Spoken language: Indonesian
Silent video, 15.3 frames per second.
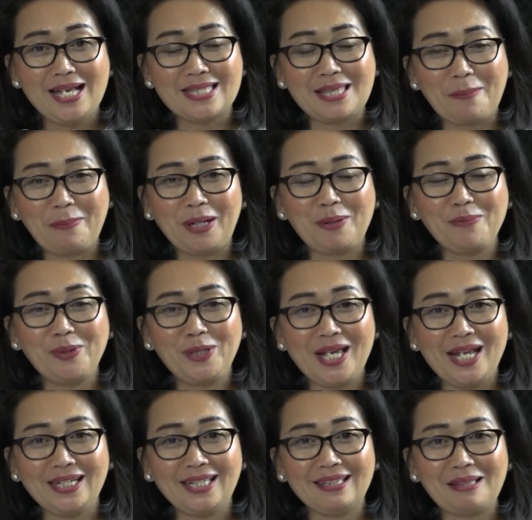Sampai
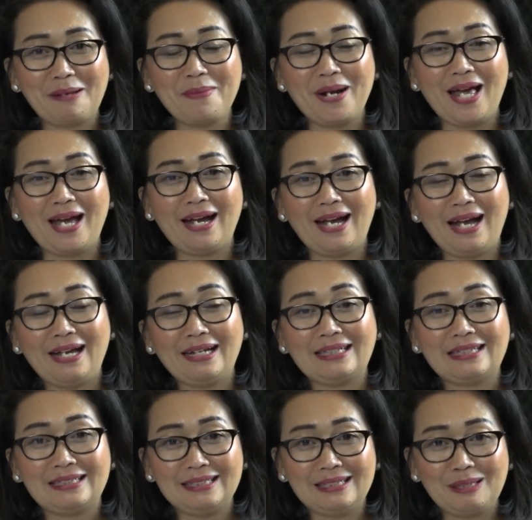kemudian kita melangkah
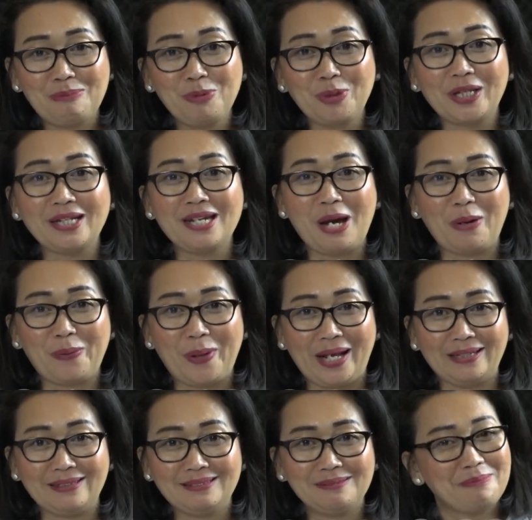ke Bukit
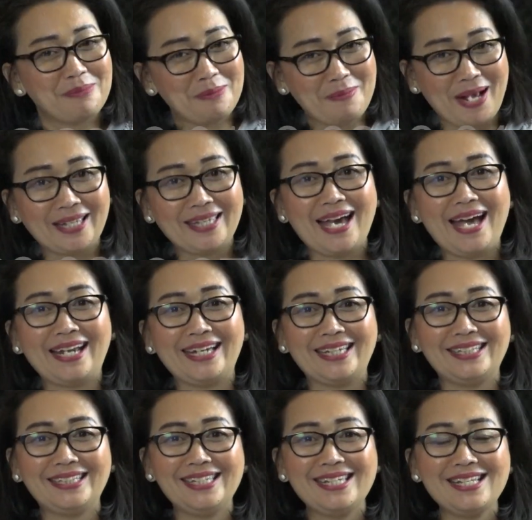Dawan. Berbahagia
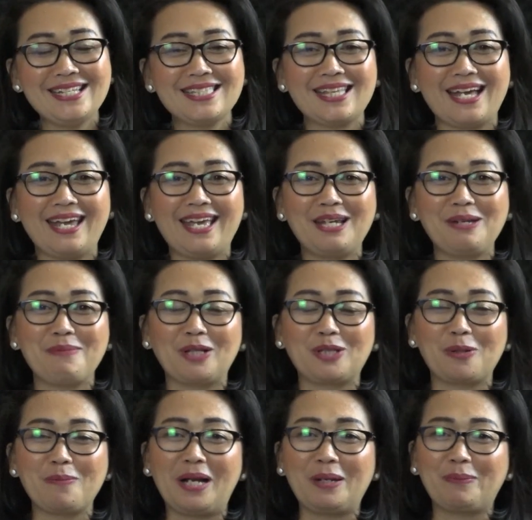hari ini saya di
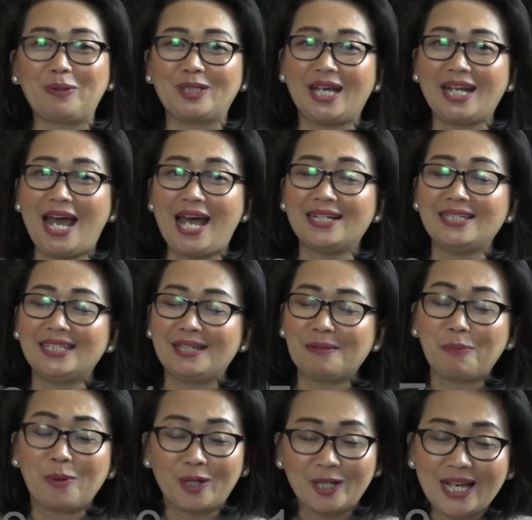Metro Bali Podcast
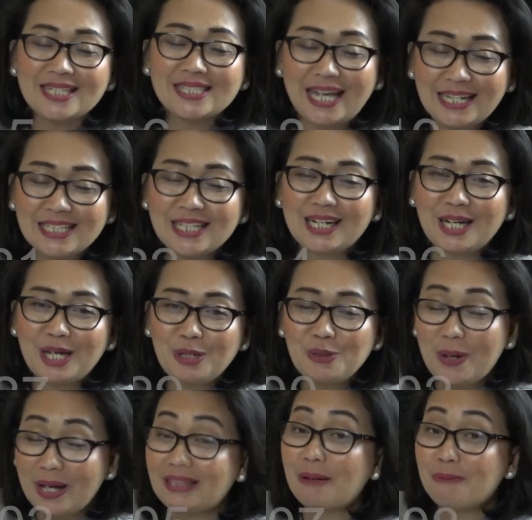hadir podcast hadir
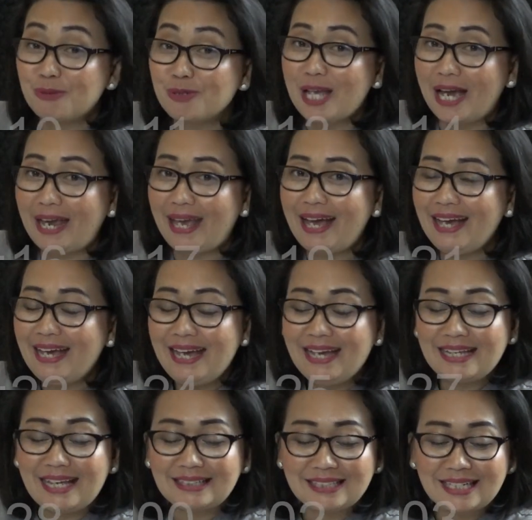dua tamu saya
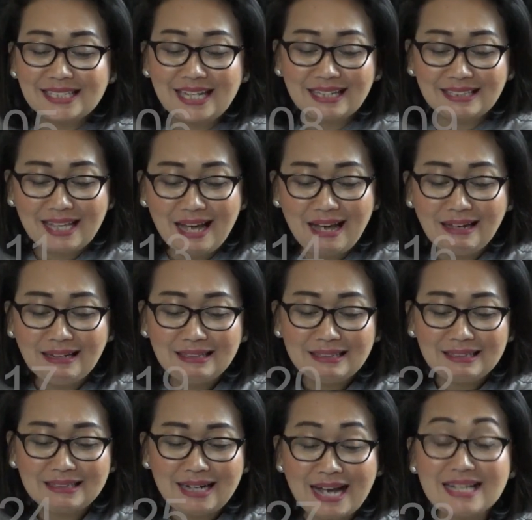yang ternyata
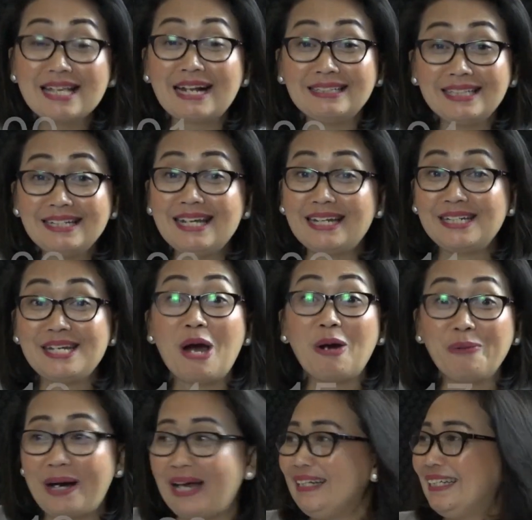uh, asalnya dari
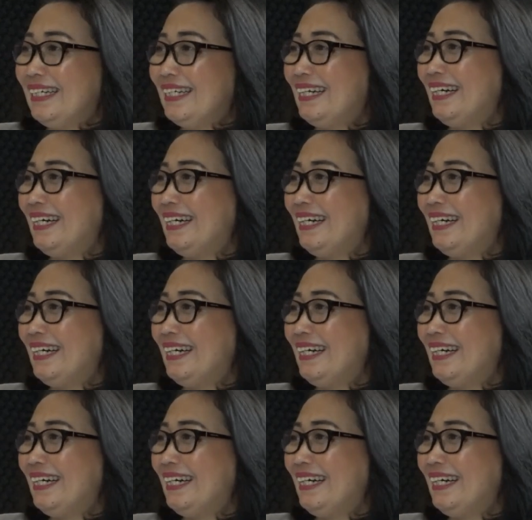Dawan.